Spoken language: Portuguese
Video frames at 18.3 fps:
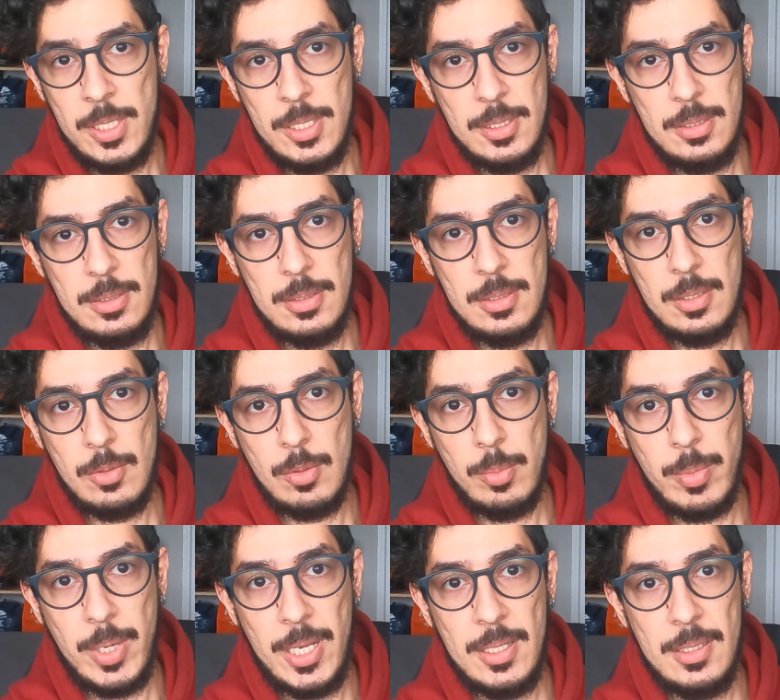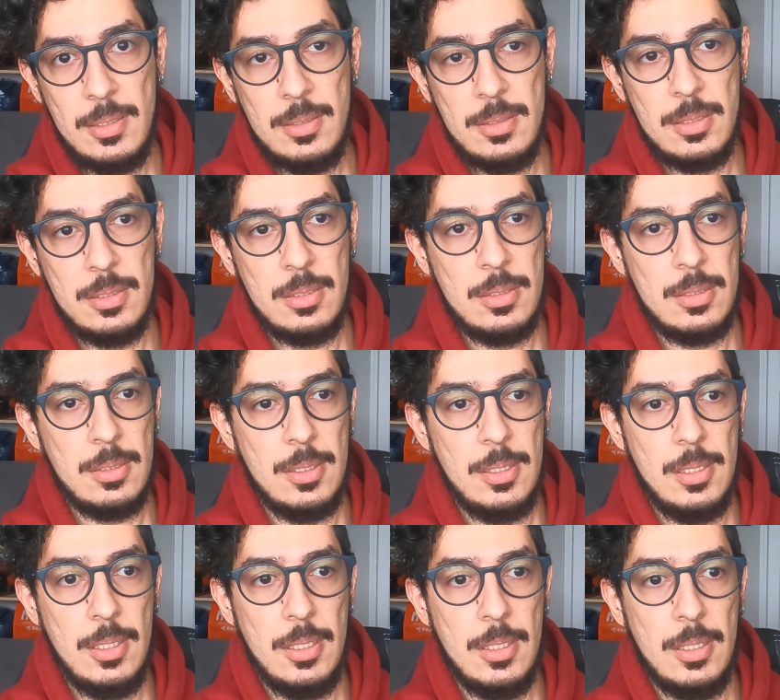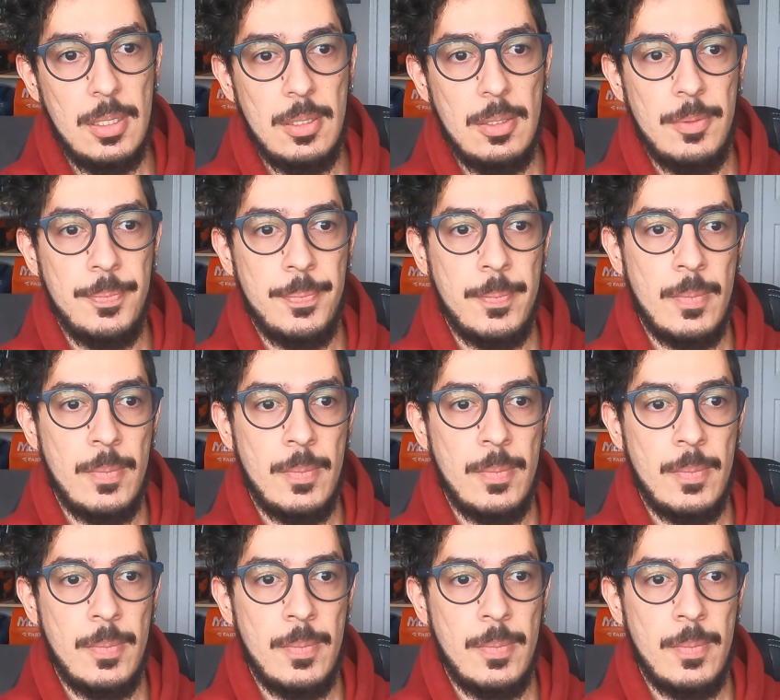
ainda, com mais é,